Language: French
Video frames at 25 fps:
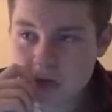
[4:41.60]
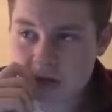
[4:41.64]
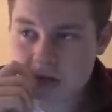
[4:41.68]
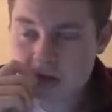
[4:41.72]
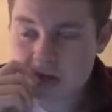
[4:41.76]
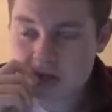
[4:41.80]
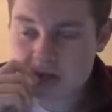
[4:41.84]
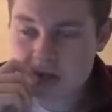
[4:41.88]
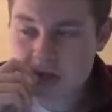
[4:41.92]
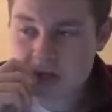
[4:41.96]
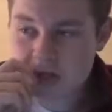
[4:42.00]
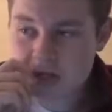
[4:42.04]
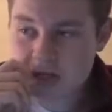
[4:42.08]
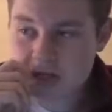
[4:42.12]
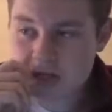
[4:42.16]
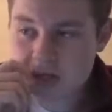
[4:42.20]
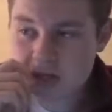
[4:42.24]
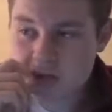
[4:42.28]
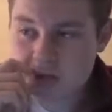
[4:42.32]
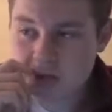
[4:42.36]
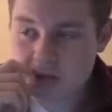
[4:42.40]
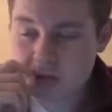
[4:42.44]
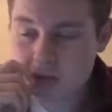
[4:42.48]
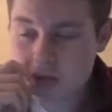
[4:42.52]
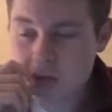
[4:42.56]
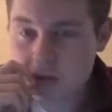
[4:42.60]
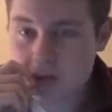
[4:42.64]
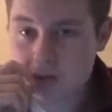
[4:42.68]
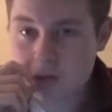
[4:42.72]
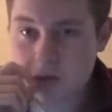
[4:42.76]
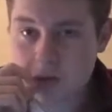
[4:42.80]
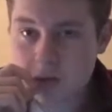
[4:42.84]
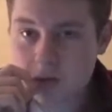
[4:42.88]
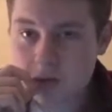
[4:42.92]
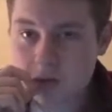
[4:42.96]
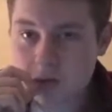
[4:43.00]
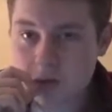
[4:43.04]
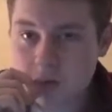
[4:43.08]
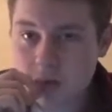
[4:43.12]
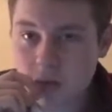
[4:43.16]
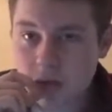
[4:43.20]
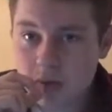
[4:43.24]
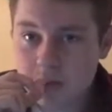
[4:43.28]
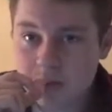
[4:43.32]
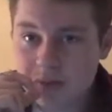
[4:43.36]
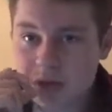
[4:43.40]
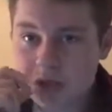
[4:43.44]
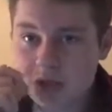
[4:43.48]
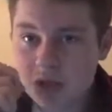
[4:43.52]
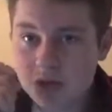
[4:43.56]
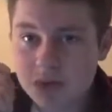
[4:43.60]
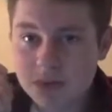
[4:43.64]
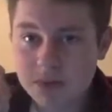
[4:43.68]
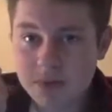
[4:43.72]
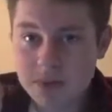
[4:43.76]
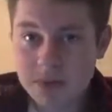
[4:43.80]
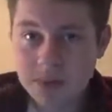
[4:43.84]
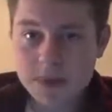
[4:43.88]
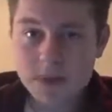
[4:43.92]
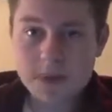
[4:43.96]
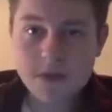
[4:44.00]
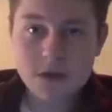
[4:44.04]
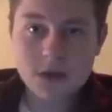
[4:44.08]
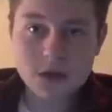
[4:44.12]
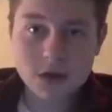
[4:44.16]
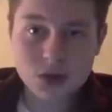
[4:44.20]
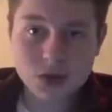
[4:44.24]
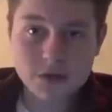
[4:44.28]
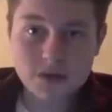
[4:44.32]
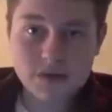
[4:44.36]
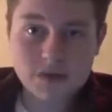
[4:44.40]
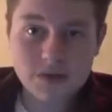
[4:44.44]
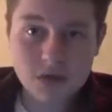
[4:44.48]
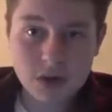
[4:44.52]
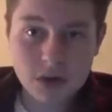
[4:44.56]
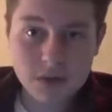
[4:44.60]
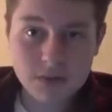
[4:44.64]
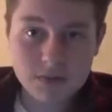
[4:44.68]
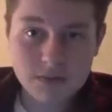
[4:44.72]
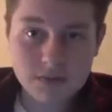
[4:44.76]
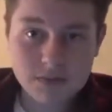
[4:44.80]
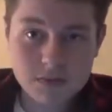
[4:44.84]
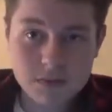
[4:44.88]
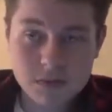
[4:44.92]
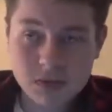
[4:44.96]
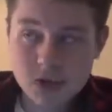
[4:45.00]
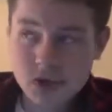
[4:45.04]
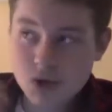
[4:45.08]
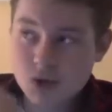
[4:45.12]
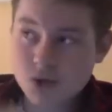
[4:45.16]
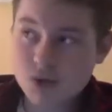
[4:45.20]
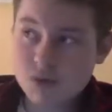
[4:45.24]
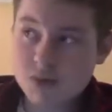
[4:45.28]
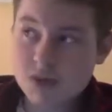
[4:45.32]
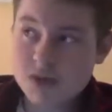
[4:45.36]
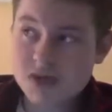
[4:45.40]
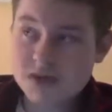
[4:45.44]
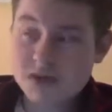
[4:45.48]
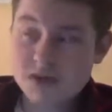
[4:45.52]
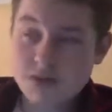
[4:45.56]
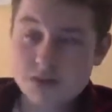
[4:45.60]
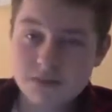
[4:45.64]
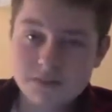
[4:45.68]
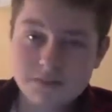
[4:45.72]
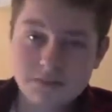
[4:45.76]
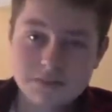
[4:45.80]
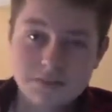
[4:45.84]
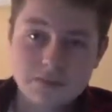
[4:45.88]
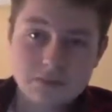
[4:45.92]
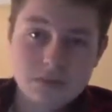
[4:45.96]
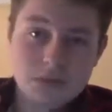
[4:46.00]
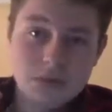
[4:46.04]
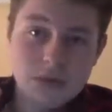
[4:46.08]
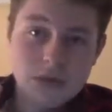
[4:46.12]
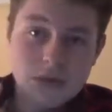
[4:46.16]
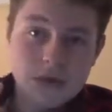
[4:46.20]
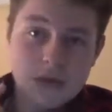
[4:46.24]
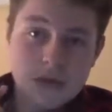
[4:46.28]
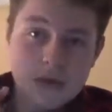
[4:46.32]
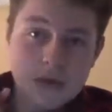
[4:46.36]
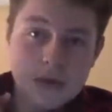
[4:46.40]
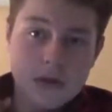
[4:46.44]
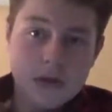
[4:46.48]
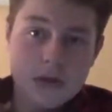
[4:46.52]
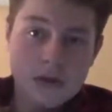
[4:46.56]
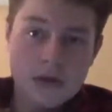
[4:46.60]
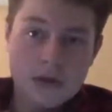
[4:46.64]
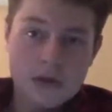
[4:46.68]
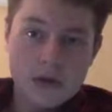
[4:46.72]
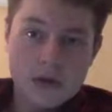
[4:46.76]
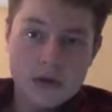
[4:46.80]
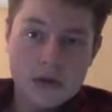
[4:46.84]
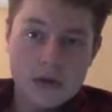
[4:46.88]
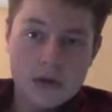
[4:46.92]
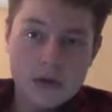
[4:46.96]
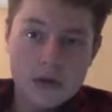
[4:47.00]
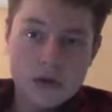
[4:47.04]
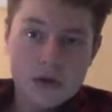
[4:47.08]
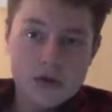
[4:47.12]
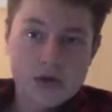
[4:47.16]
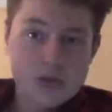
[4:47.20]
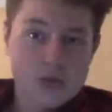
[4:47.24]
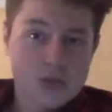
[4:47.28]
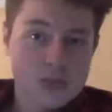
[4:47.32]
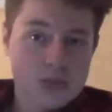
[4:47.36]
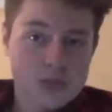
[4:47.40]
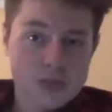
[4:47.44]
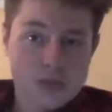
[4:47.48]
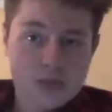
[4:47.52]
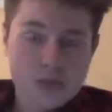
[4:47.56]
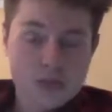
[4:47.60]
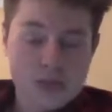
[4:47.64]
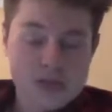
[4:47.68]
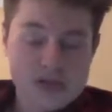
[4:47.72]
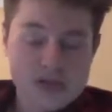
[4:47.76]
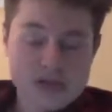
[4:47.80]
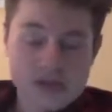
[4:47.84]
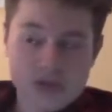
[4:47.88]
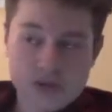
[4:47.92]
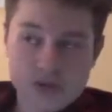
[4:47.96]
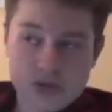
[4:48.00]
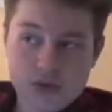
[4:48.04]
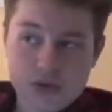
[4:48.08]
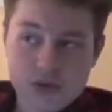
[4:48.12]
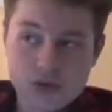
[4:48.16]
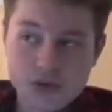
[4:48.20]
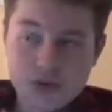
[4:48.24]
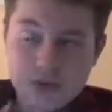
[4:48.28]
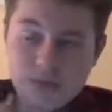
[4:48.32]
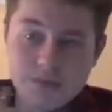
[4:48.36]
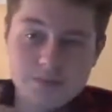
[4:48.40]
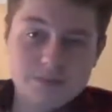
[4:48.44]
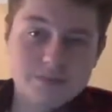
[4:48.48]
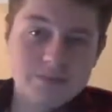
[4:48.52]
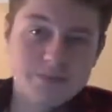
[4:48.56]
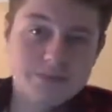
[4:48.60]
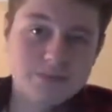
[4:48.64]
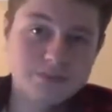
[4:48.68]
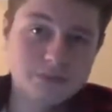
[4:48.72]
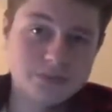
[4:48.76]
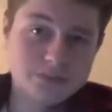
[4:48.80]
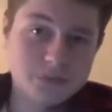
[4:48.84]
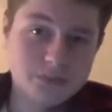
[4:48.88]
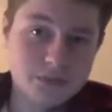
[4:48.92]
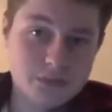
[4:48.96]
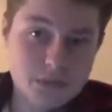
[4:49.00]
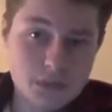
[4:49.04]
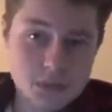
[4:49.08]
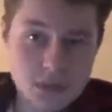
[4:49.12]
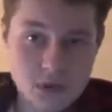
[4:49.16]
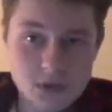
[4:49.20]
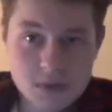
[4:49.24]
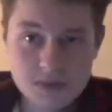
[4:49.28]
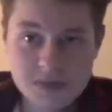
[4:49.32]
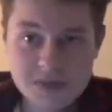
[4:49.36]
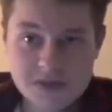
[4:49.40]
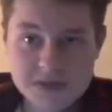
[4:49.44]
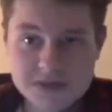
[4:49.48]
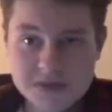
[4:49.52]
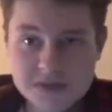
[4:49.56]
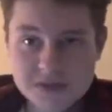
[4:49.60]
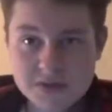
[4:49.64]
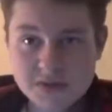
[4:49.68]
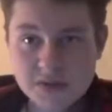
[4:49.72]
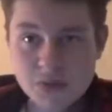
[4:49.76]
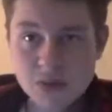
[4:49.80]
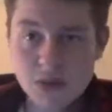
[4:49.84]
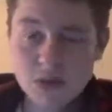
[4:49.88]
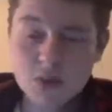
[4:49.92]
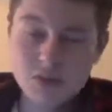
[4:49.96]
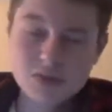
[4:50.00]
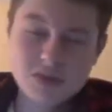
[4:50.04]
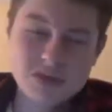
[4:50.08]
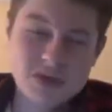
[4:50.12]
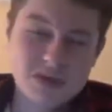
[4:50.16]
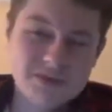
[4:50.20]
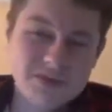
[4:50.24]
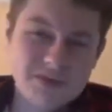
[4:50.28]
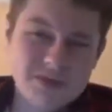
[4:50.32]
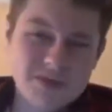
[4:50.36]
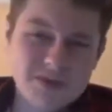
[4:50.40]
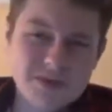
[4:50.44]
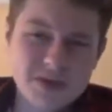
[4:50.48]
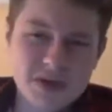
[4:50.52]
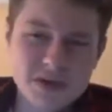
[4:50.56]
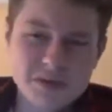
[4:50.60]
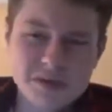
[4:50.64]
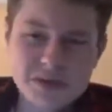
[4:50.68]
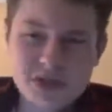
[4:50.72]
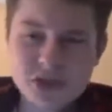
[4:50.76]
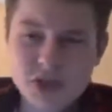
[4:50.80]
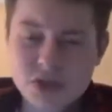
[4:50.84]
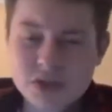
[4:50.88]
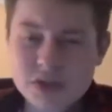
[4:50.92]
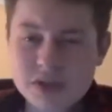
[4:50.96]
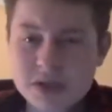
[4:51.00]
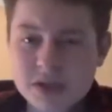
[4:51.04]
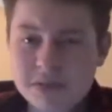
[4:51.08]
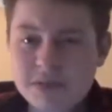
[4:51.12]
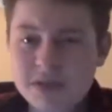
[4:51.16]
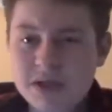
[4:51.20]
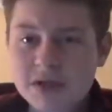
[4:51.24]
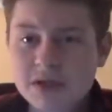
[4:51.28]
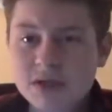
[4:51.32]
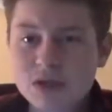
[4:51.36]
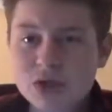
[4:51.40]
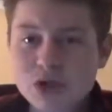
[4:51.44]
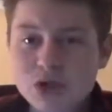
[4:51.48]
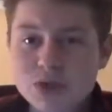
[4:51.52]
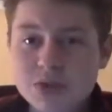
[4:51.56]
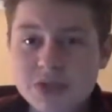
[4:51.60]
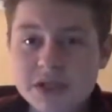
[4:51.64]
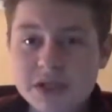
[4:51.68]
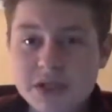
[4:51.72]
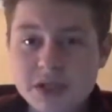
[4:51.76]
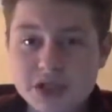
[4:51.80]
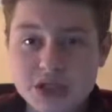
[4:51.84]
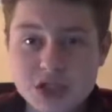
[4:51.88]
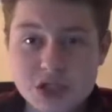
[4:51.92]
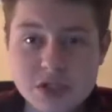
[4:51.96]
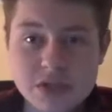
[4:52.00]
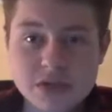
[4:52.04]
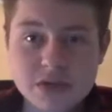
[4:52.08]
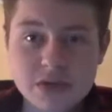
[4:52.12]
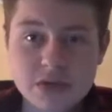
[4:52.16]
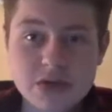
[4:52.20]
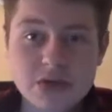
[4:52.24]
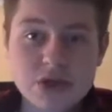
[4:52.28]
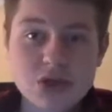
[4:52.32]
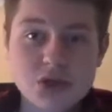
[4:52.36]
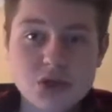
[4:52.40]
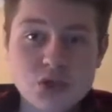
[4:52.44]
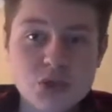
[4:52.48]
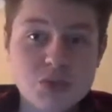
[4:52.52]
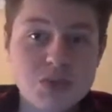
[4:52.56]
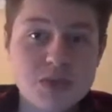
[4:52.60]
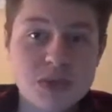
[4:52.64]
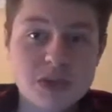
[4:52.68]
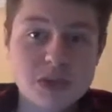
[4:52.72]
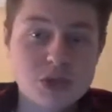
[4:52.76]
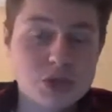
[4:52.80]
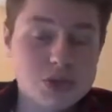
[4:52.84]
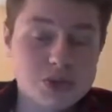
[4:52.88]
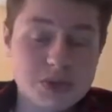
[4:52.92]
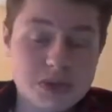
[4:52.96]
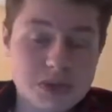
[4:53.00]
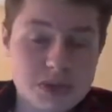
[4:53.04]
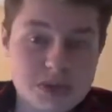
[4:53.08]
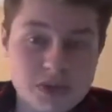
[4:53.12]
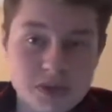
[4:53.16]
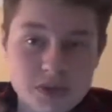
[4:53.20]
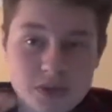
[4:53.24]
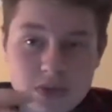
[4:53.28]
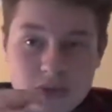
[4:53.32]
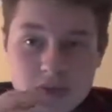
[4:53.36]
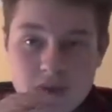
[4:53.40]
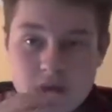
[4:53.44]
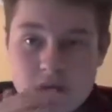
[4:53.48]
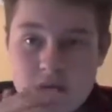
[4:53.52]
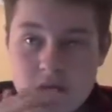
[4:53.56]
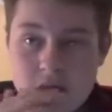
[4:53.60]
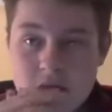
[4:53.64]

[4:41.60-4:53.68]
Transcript: j'ai dit, euh, donc, euh, pour les pigeons, je vais voir, je suis pas sûr. Je ne suis pas sûr du tout. Parce que bon, ça me fait faire un pigeonnier. Peut-être en juillet je les aurai, je suis pas, je suis pas sûr encore.